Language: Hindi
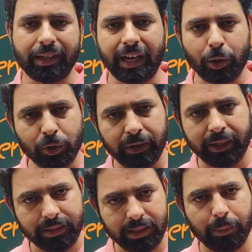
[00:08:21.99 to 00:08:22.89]
ग्यारह सौ
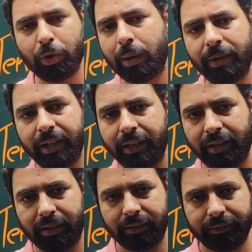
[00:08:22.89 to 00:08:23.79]
वैकेंसी आपको कम लग रही
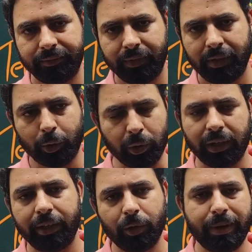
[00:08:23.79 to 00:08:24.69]
है
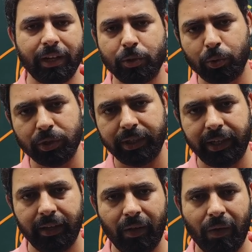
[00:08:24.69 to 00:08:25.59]
टोटल देखो बारह सौ कुछ है
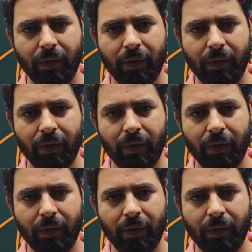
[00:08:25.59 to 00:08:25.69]
ये